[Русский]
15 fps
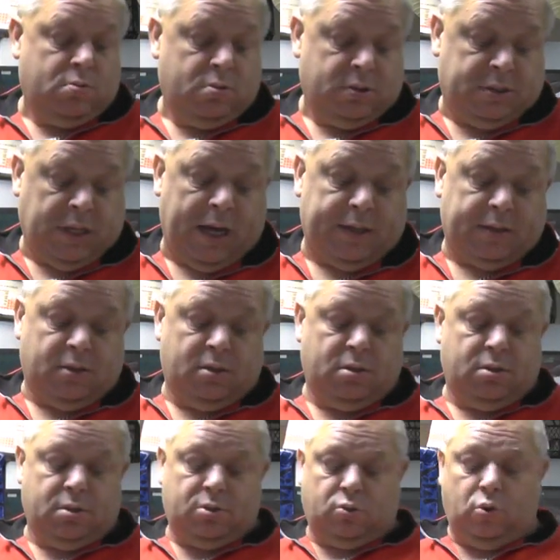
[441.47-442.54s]
Старт.
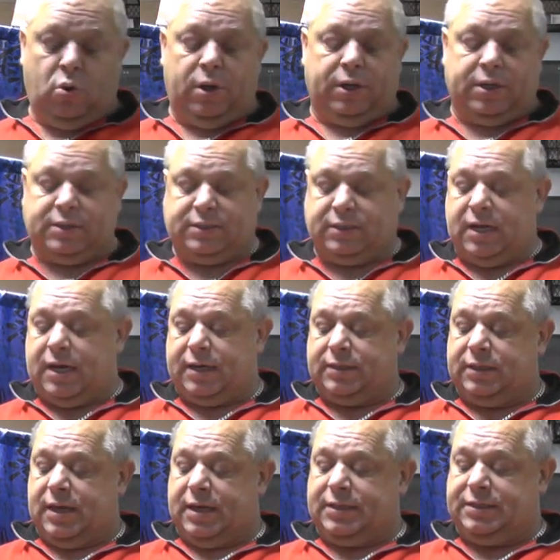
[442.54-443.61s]
Только
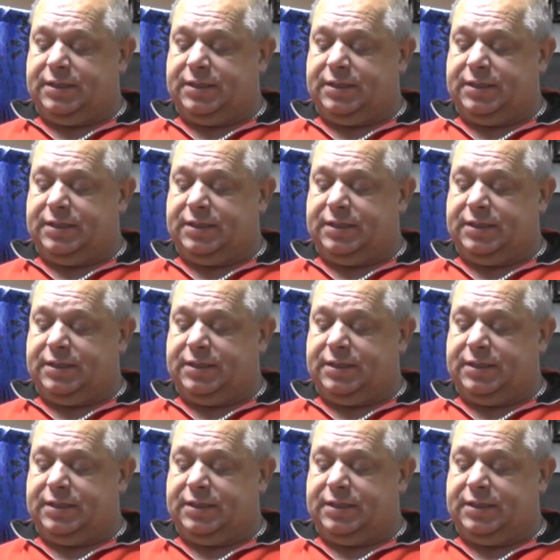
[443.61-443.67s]
старт, да,